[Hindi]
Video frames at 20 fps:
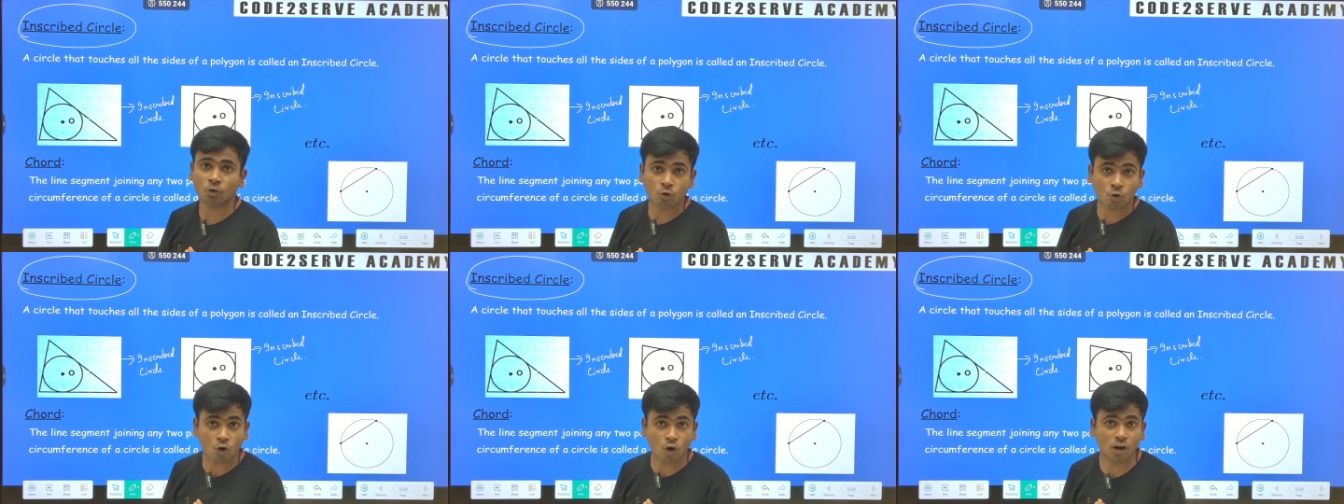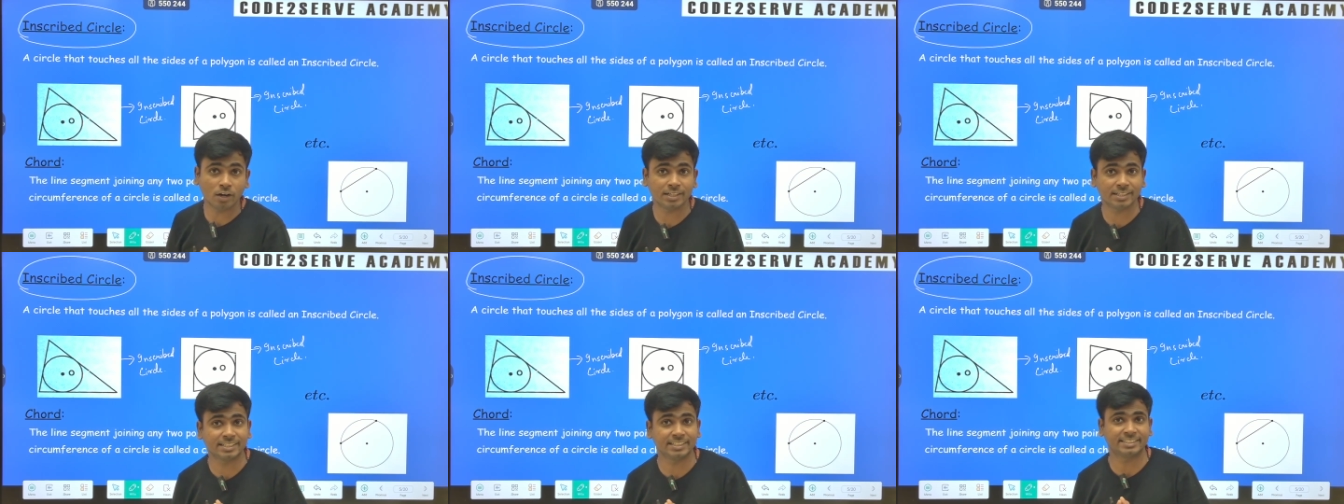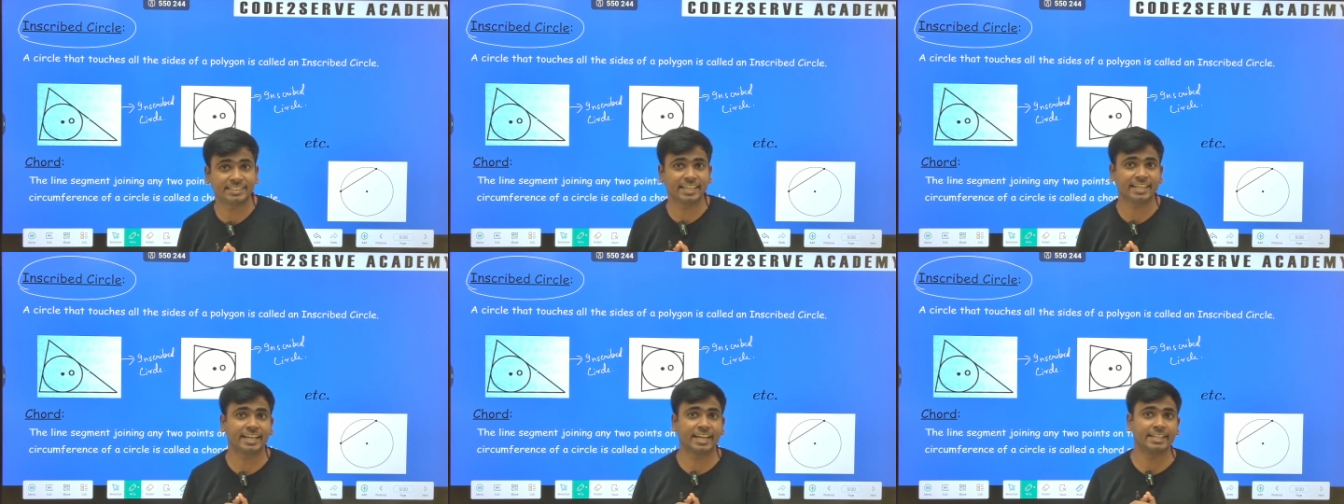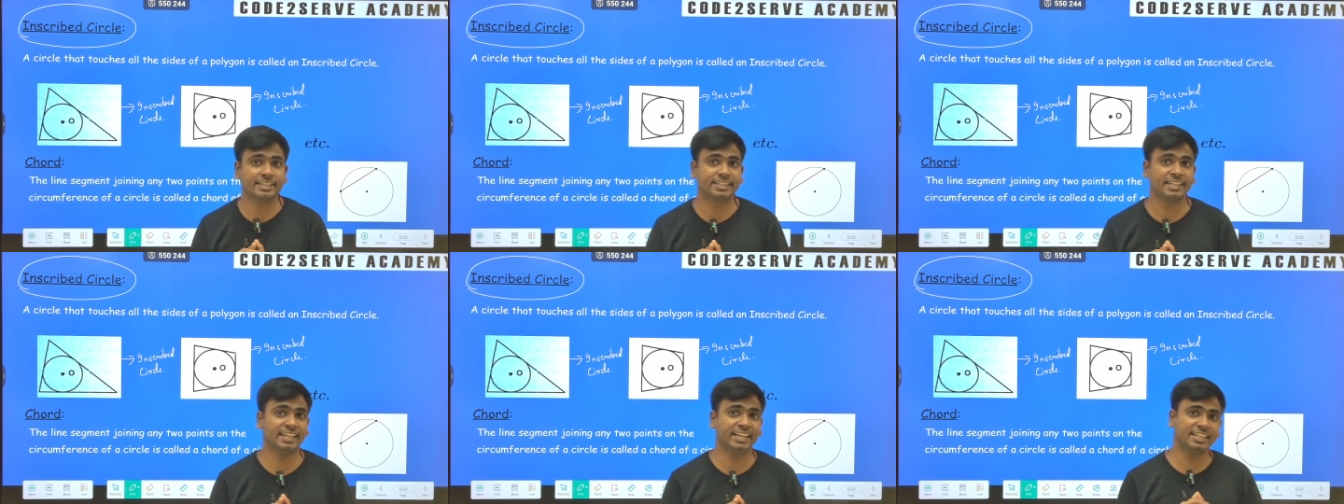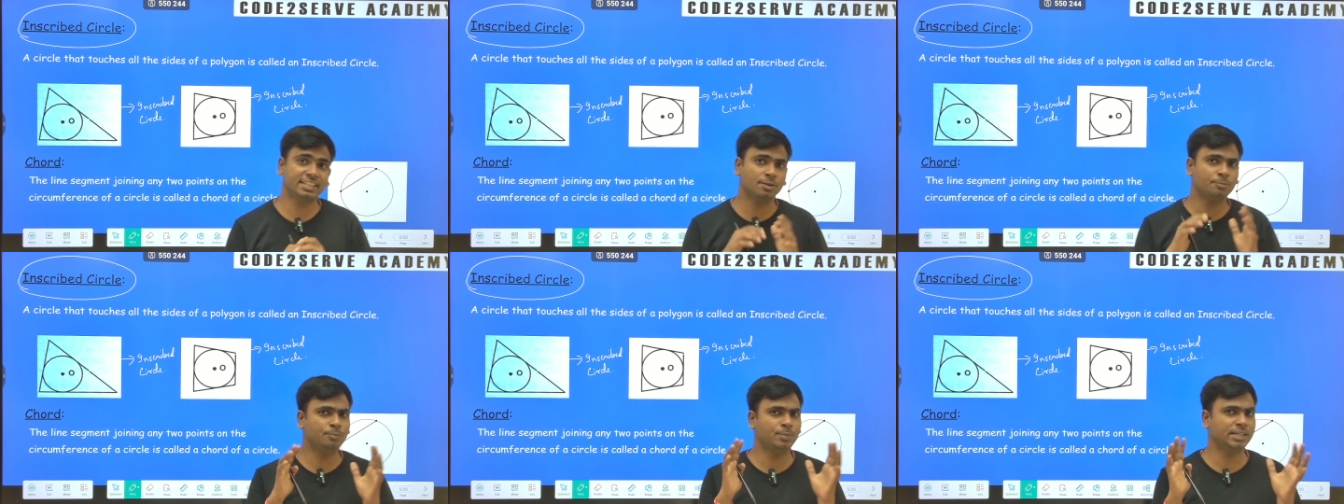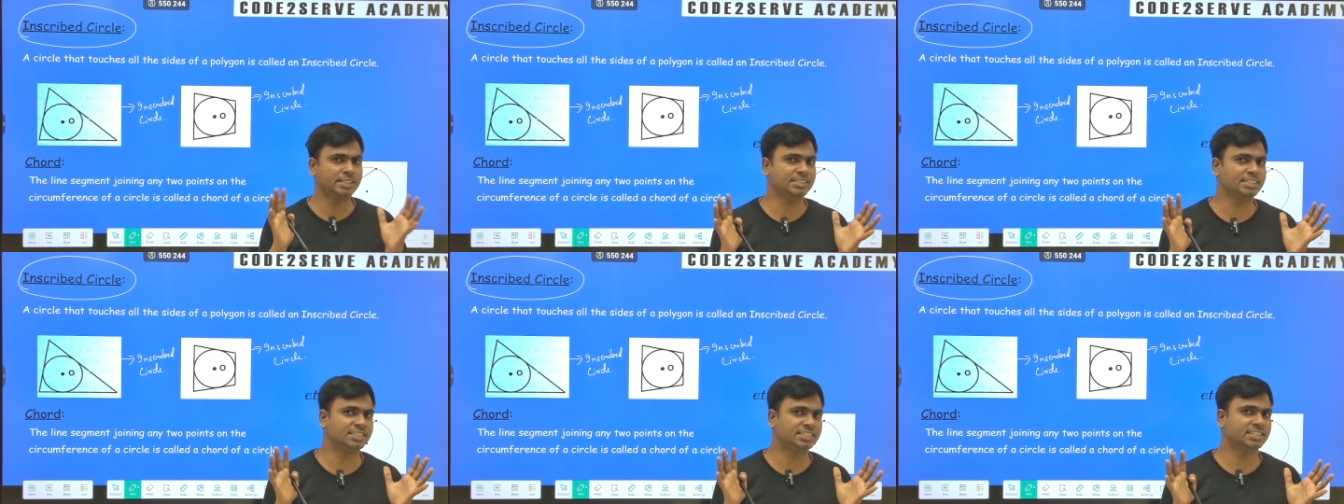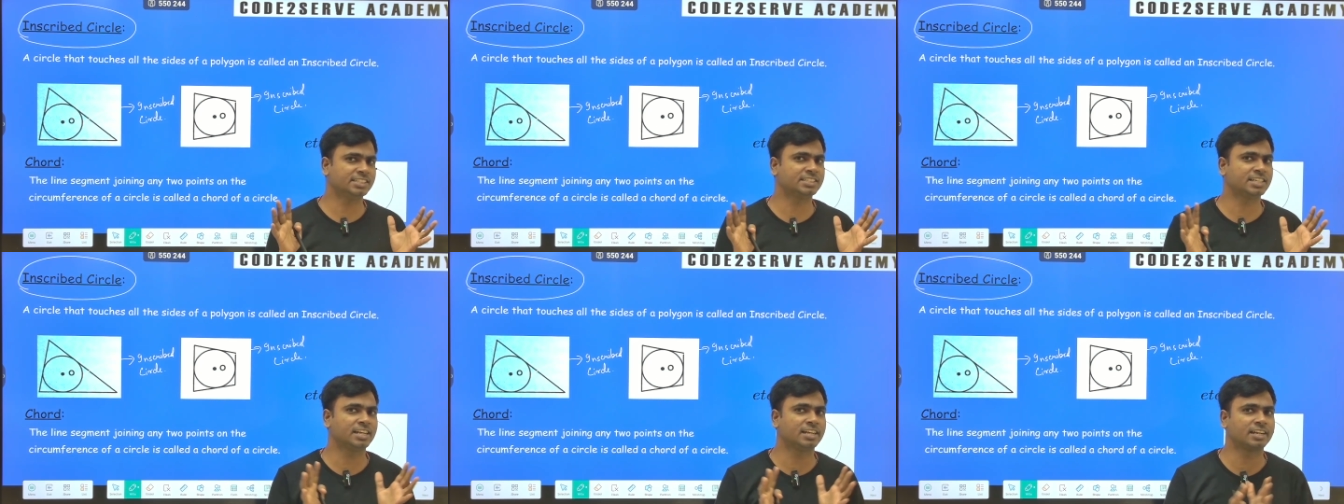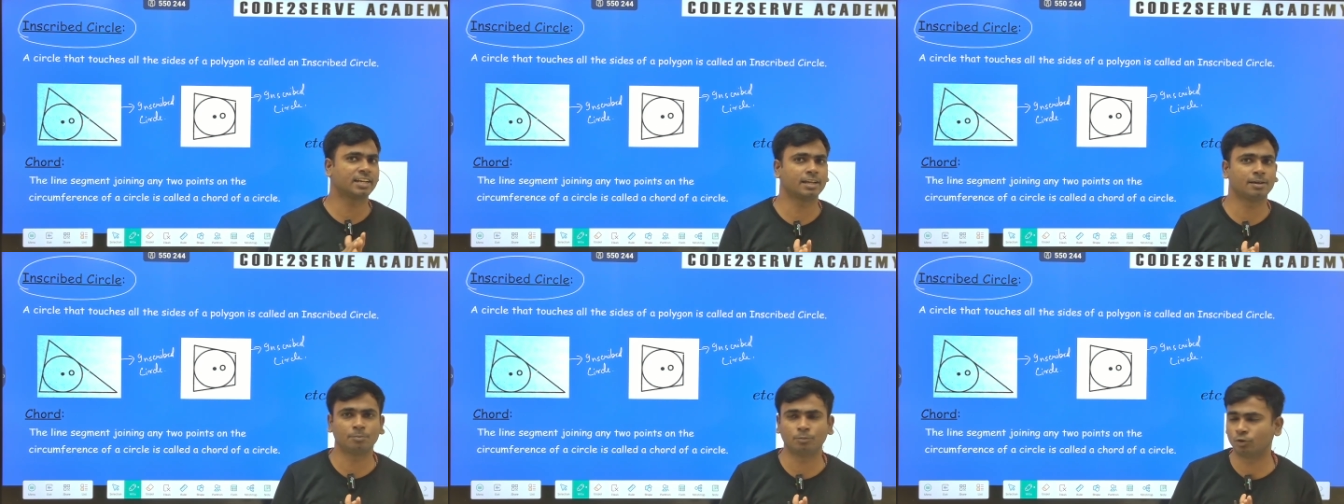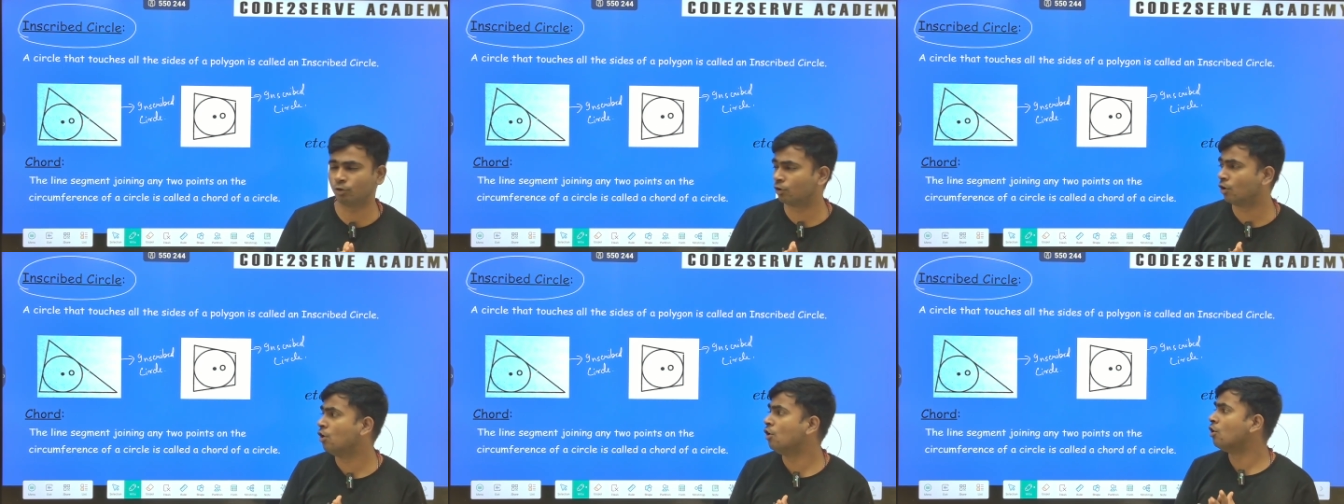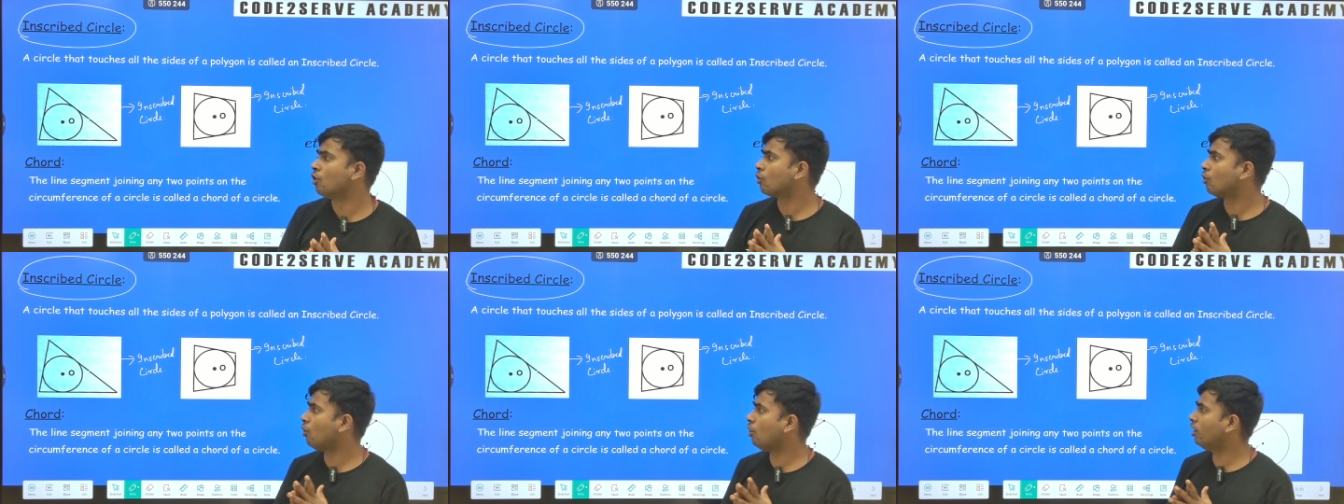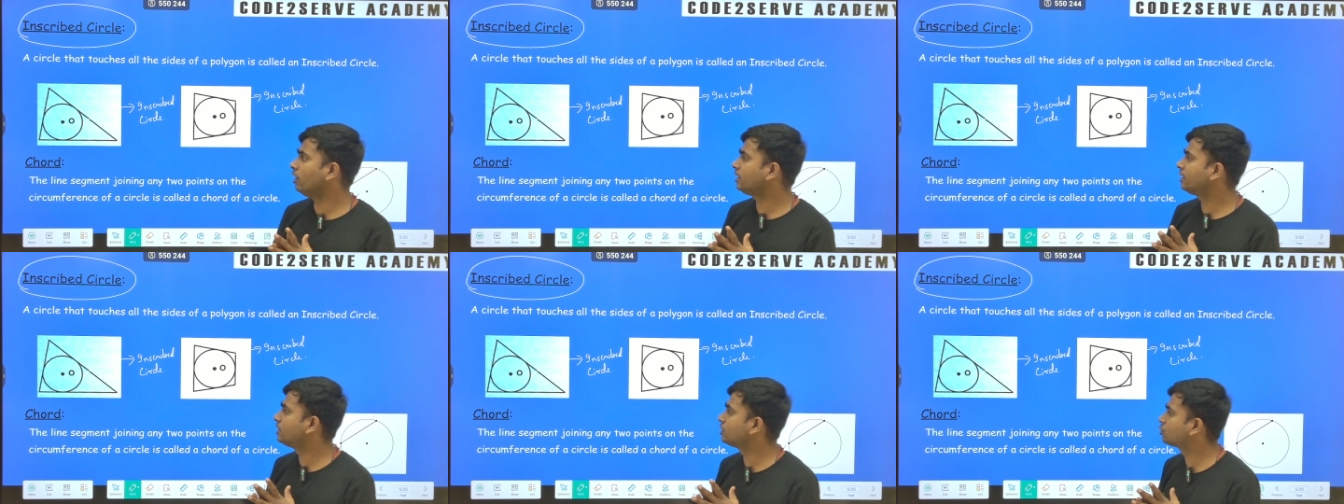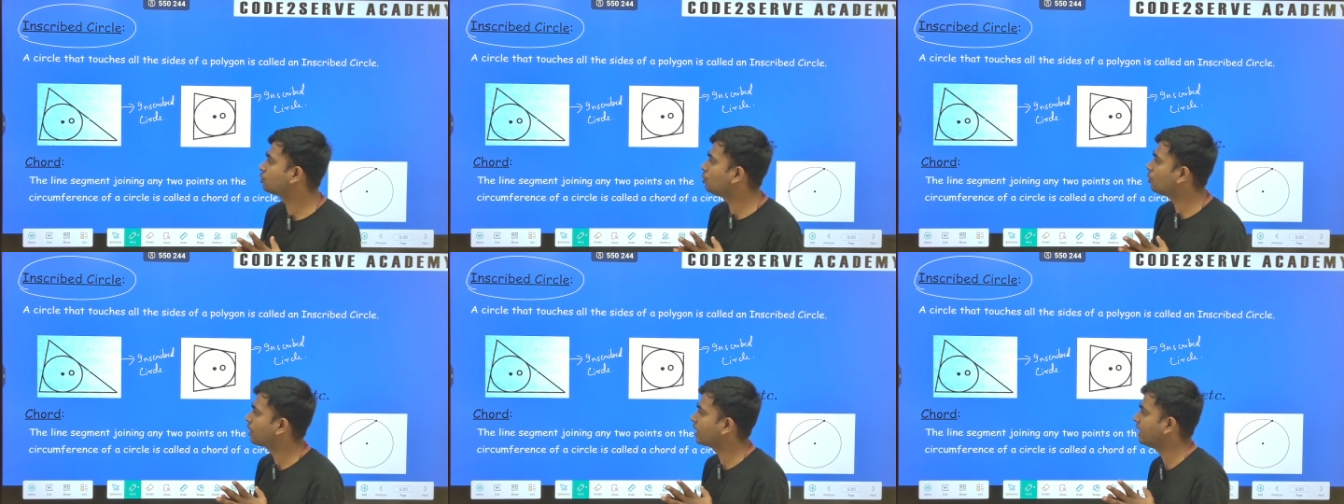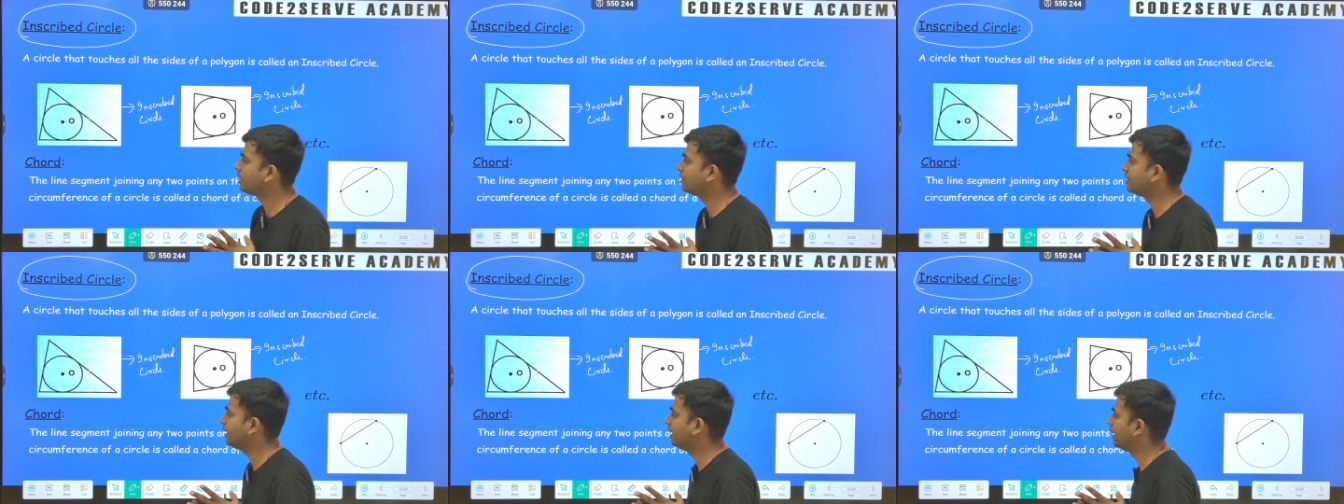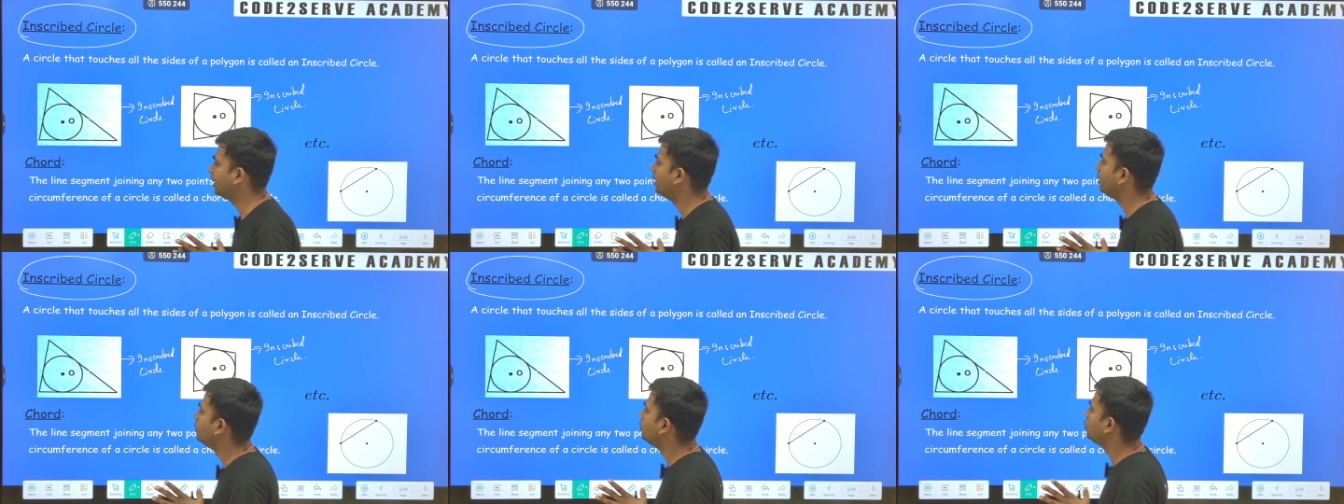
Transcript: कॉर्ड किसे कहते हैं एकदम बेसिक से चल रहे हैं हम लोग कॉर्ड किसको कहते हैं